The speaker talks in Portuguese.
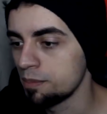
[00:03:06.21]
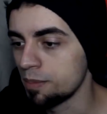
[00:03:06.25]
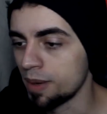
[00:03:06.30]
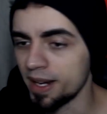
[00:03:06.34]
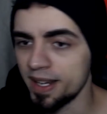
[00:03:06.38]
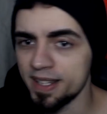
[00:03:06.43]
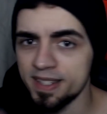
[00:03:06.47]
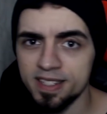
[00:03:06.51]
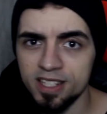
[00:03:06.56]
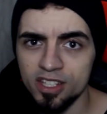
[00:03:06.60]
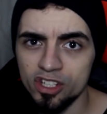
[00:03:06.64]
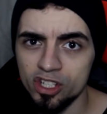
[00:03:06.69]

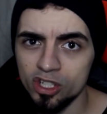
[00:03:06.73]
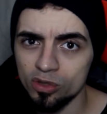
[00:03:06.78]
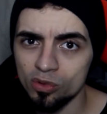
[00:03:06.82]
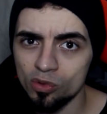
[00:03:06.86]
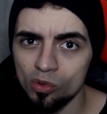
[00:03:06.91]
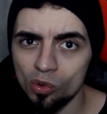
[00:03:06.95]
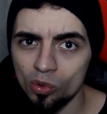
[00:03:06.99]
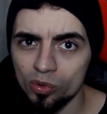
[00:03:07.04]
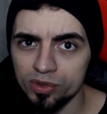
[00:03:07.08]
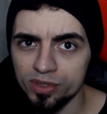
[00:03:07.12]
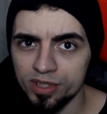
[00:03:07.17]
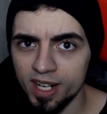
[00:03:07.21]
Parece que tinha no
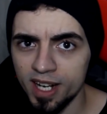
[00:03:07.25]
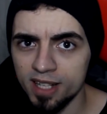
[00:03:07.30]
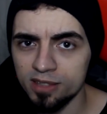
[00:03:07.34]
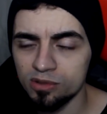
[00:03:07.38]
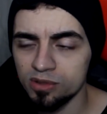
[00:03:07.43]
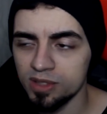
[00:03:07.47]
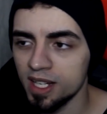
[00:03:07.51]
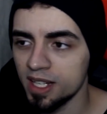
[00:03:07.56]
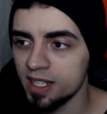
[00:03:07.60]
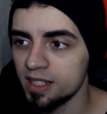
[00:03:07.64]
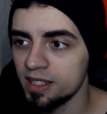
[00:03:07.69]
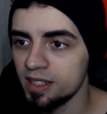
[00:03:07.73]
contrato
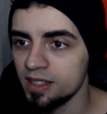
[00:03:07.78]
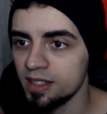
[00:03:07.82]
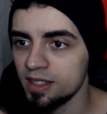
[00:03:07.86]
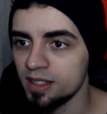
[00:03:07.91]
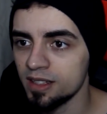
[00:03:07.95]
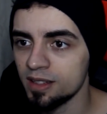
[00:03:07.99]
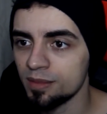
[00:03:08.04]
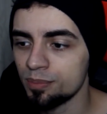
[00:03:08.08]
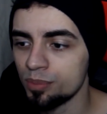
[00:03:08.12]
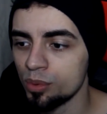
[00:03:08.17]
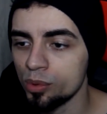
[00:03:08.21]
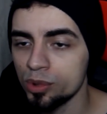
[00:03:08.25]
lá
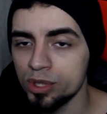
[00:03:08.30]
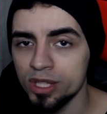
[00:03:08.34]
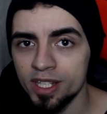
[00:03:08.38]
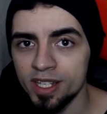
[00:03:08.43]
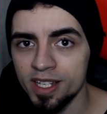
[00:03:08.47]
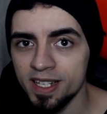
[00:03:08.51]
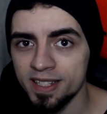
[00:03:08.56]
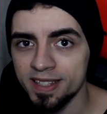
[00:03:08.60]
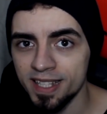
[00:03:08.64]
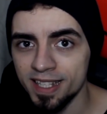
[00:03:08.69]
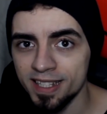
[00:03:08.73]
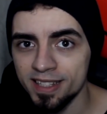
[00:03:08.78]
que
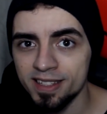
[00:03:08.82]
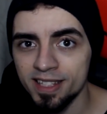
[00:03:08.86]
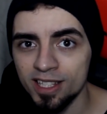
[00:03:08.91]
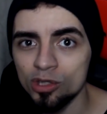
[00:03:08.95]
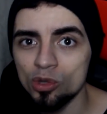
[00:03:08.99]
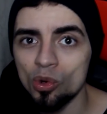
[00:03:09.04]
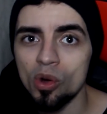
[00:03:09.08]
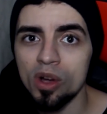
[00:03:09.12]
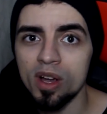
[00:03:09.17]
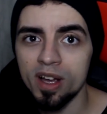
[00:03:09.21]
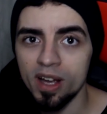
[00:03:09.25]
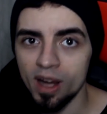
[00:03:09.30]
poderia até ter
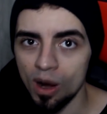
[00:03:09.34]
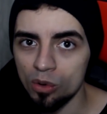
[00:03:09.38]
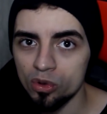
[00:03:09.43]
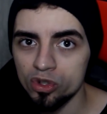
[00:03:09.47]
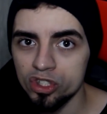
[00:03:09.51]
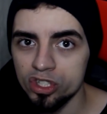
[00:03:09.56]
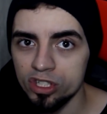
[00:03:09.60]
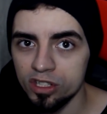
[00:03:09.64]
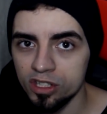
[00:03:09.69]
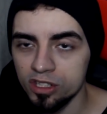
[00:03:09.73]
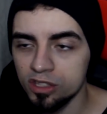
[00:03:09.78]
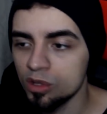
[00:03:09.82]

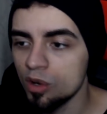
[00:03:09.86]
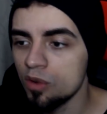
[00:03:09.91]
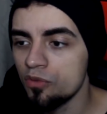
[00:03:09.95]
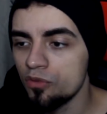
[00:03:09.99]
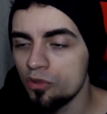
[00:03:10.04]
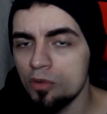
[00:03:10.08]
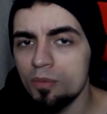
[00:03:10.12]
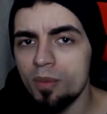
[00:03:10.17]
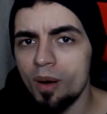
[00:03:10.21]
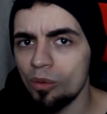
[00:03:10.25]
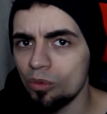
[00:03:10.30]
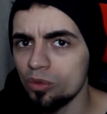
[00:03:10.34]
nocaute, então
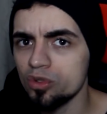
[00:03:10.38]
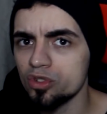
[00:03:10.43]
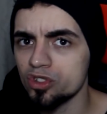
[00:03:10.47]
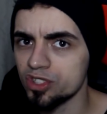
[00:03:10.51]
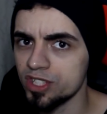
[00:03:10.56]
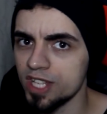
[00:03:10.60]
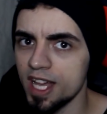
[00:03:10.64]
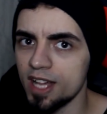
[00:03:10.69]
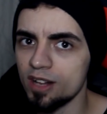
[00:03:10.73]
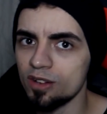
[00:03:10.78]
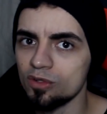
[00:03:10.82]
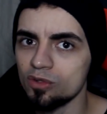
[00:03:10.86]
foi um bagulho
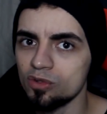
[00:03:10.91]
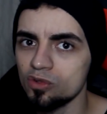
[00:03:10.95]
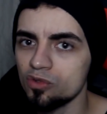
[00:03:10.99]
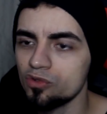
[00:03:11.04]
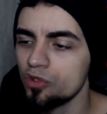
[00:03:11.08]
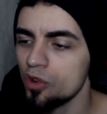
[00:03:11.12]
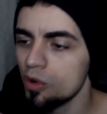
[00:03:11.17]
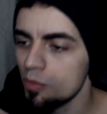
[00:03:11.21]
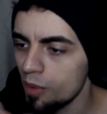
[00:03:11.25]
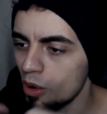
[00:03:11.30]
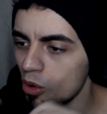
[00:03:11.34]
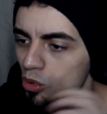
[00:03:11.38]
sério. Não
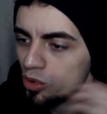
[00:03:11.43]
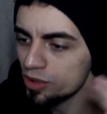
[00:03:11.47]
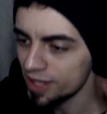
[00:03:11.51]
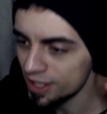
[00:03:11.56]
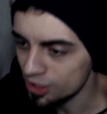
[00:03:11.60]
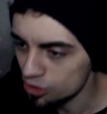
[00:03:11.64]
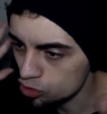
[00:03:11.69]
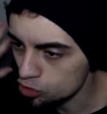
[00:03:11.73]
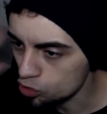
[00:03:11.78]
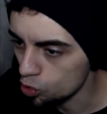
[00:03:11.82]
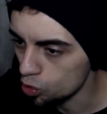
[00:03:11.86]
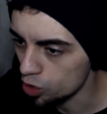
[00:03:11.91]
foi um bagulho
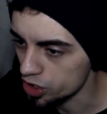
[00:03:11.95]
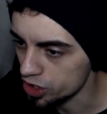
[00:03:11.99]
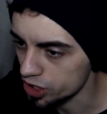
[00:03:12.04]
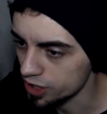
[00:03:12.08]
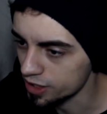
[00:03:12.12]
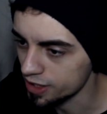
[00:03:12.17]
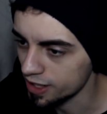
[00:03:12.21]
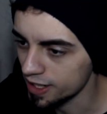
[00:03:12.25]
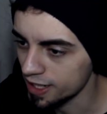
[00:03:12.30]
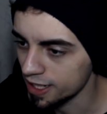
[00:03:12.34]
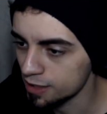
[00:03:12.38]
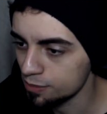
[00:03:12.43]
nas coxas,
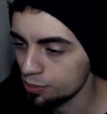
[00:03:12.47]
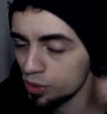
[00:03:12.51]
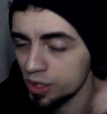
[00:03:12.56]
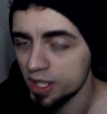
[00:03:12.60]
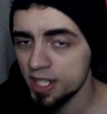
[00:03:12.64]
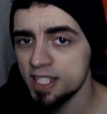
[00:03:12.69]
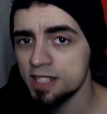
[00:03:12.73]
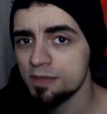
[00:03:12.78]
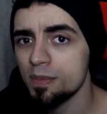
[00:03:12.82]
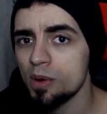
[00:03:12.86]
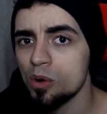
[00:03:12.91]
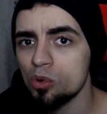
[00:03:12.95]
tá ligado? Porque
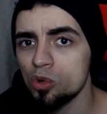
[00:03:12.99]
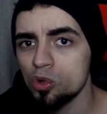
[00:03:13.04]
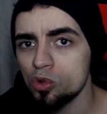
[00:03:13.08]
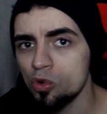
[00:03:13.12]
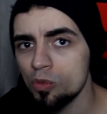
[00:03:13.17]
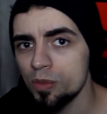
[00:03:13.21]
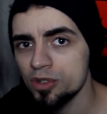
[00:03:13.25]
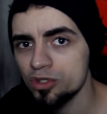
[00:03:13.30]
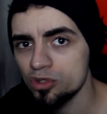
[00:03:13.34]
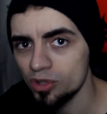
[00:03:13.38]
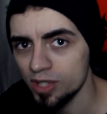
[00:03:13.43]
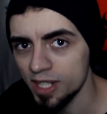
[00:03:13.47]
esse bagulho
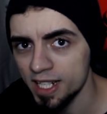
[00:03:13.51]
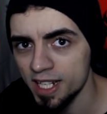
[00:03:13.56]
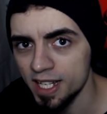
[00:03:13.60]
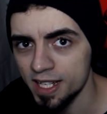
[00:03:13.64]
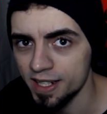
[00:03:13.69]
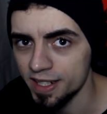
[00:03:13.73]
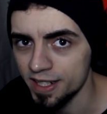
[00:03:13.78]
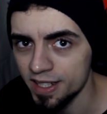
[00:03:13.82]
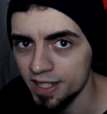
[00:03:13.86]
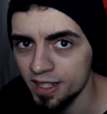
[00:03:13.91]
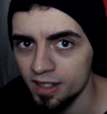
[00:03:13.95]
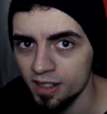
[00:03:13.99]
começou lá na
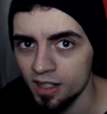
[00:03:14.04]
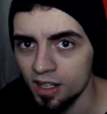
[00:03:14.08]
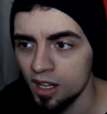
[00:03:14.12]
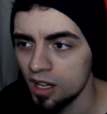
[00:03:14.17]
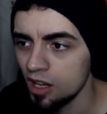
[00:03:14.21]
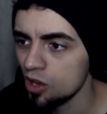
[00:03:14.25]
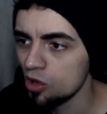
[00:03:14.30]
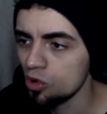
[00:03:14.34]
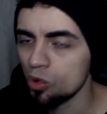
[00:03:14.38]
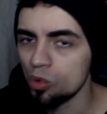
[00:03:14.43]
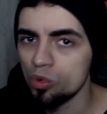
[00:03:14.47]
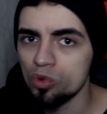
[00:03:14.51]
gringa,
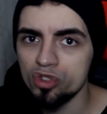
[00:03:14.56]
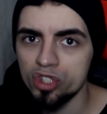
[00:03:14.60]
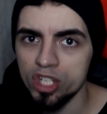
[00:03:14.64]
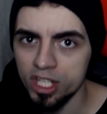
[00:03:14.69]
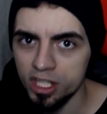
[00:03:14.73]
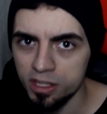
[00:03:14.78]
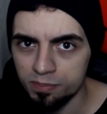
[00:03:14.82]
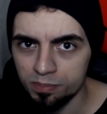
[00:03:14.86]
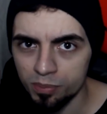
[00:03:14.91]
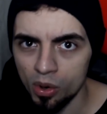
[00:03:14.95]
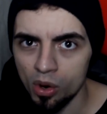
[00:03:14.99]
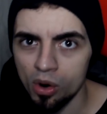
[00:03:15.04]
com
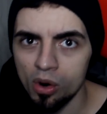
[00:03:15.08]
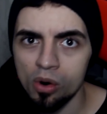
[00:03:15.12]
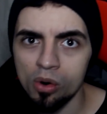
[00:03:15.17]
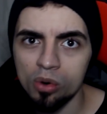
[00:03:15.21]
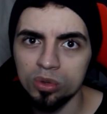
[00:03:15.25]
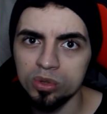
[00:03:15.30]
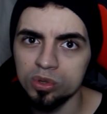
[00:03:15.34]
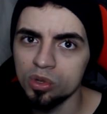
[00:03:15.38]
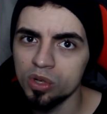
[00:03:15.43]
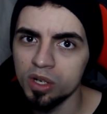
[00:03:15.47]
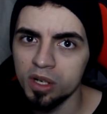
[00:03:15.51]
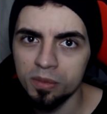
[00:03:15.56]
Jake Paul,
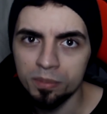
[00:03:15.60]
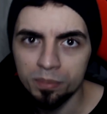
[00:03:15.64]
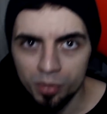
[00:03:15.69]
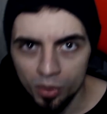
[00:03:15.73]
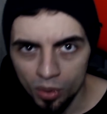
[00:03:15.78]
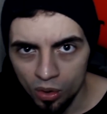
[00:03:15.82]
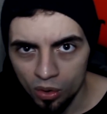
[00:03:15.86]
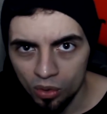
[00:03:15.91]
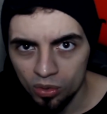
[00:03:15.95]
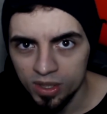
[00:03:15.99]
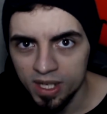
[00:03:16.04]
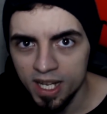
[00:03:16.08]
Logan
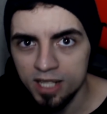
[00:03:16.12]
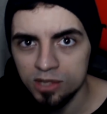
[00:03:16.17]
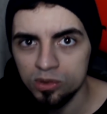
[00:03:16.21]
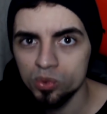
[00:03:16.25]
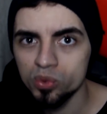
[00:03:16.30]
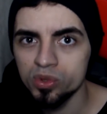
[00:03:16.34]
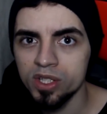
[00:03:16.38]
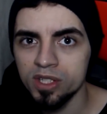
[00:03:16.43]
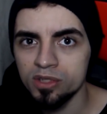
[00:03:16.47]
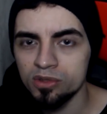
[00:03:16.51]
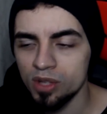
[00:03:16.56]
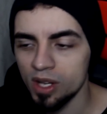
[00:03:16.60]
Paul lá
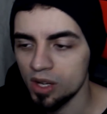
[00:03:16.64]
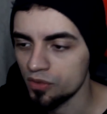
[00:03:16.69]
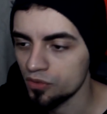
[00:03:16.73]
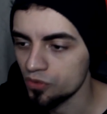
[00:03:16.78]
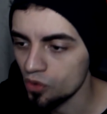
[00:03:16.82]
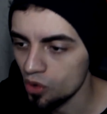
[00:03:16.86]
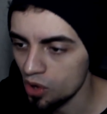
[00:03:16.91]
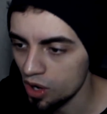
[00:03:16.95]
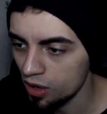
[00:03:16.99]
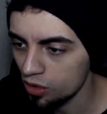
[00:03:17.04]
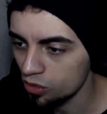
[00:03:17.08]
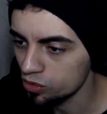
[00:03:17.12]
lutando lá
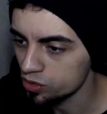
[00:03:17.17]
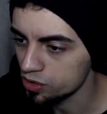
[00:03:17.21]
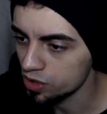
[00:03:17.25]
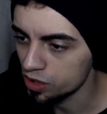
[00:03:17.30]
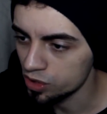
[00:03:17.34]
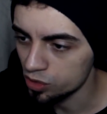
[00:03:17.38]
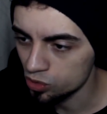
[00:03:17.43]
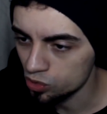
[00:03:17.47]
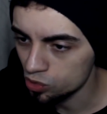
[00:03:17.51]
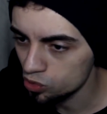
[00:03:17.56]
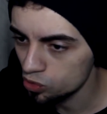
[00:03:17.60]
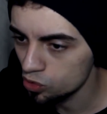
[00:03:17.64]
fora contra
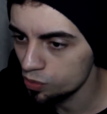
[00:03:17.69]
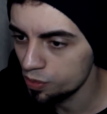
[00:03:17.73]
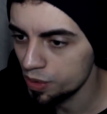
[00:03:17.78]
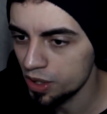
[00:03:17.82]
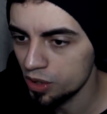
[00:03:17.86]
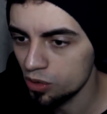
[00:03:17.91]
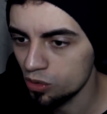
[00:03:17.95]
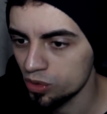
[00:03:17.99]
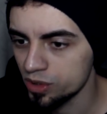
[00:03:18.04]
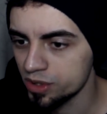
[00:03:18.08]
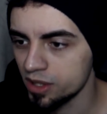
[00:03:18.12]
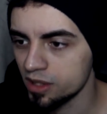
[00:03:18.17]
youtuber,
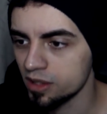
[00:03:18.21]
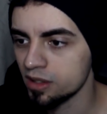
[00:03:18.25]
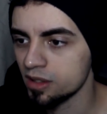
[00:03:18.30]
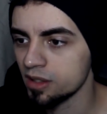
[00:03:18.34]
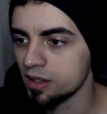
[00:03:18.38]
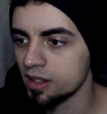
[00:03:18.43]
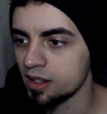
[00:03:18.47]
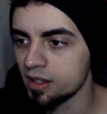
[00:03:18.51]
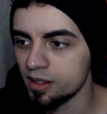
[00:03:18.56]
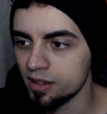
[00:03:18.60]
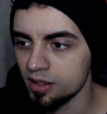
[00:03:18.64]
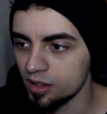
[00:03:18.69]

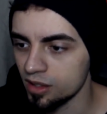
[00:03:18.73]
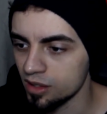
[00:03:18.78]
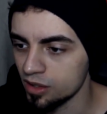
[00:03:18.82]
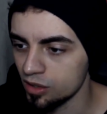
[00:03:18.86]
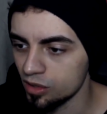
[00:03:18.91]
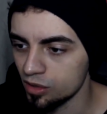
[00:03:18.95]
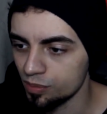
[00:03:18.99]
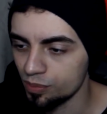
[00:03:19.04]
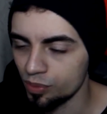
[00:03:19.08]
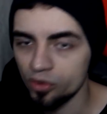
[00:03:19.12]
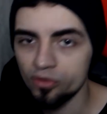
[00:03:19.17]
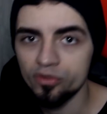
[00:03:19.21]
contra
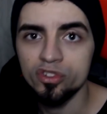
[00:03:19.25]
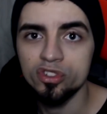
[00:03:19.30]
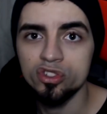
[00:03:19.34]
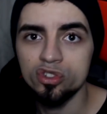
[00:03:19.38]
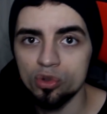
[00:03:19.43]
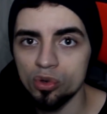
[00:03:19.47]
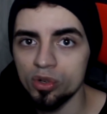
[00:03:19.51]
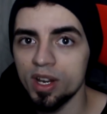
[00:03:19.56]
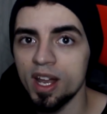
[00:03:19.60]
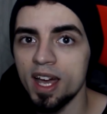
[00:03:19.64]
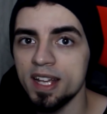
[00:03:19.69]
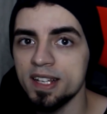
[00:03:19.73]
uh,
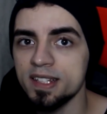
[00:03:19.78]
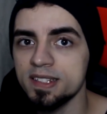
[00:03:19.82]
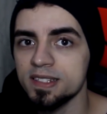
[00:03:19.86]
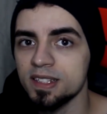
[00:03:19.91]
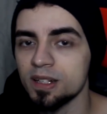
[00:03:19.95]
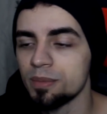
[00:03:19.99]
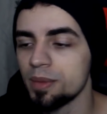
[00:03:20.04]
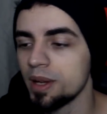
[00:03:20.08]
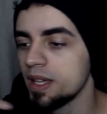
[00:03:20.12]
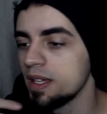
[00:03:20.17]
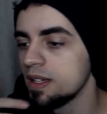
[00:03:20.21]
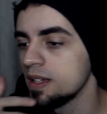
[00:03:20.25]
profissionais
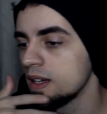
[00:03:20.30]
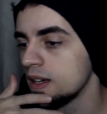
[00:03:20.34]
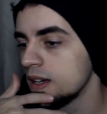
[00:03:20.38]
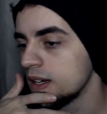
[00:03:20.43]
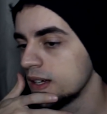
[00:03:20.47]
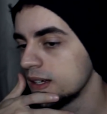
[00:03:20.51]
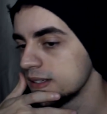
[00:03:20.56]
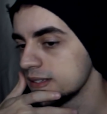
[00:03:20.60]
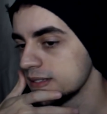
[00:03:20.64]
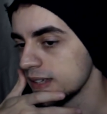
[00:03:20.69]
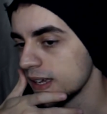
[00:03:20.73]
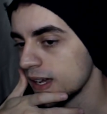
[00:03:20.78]
também,
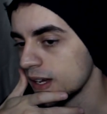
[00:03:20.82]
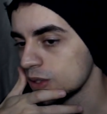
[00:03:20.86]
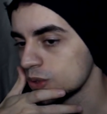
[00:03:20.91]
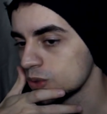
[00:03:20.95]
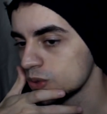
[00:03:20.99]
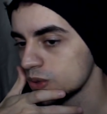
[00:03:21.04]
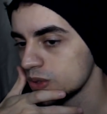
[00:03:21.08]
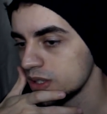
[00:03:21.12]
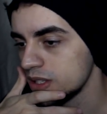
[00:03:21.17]
certo?